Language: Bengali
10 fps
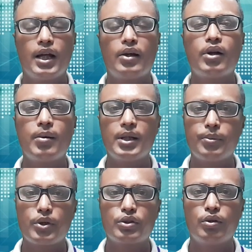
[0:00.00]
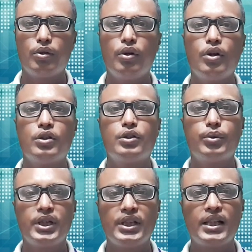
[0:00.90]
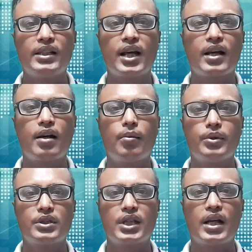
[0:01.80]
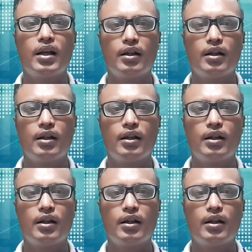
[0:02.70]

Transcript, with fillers: এখন আমাদের প্রশ্ন হলো ছুটিতে থাকা অবস্থায়